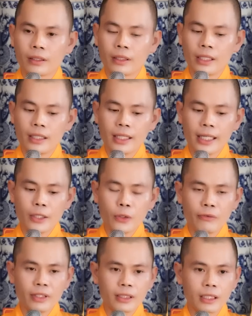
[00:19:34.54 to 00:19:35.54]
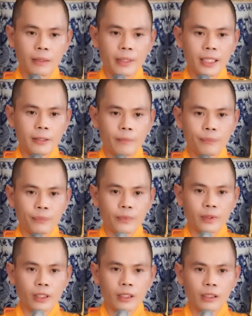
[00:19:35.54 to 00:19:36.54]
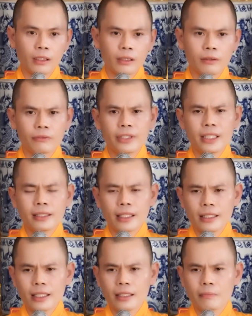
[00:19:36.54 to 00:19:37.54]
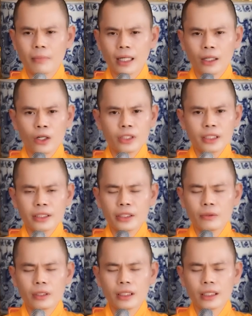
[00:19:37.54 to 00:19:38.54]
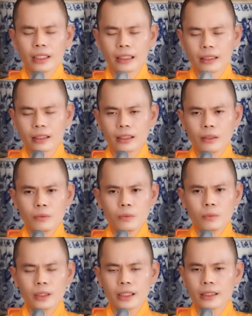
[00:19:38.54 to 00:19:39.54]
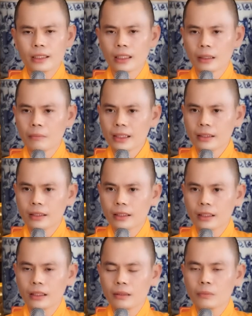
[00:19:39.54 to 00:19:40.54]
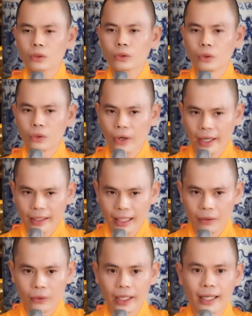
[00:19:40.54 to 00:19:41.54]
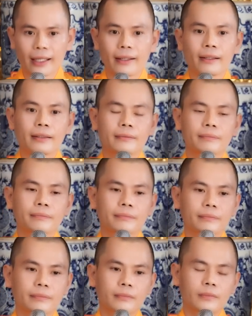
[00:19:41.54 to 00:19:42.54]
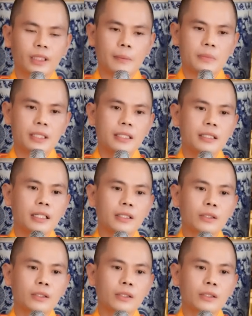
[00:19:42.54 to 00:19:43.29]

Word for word: Nên ở đây quý Phật tử biết, vì tiền mà có rất nhiều người không chừa bất cứ một thủ đoạn nào cả. Thậm chí